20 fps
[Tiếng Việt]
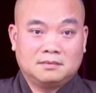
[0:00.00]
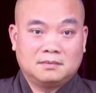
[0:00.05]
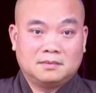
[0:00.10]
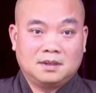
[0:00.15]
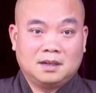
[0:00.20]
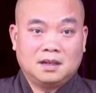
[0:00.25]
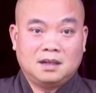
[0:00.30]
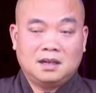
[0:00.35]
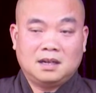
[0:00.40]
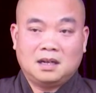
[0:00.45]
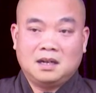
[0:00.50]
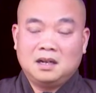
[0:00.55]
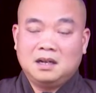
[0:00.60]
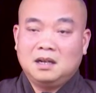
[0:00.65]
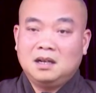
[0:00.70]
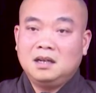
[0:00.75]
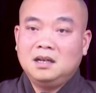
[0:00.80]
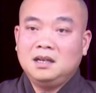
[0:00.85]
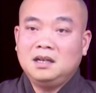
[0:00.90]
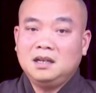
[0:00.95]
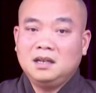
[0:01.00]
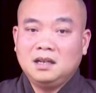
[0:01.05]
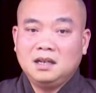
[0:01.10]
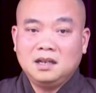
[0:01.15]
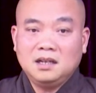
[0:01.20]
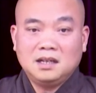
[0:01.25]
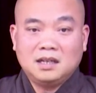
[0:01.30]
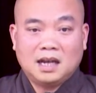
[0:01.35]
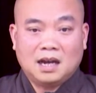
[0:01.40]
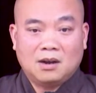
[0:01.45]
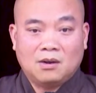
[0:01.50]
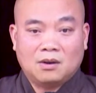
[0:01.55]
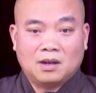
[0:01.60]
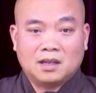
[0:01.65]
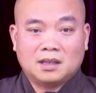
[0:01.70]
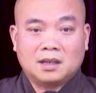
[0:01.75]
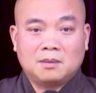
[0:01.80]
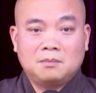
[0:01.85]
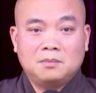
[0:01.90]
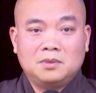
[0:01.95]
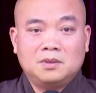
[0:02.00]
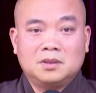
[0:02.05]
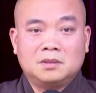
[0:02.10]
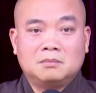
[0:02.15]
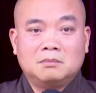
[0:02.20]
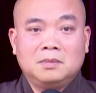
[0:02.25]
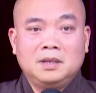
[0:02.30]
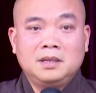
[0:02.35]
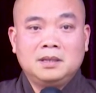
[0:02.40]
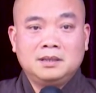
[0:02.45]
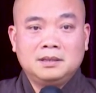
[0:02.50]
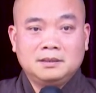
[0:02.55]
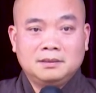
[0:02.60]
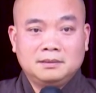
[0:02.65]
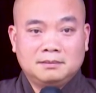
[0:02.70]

nó là y vào cái tâm lười biếng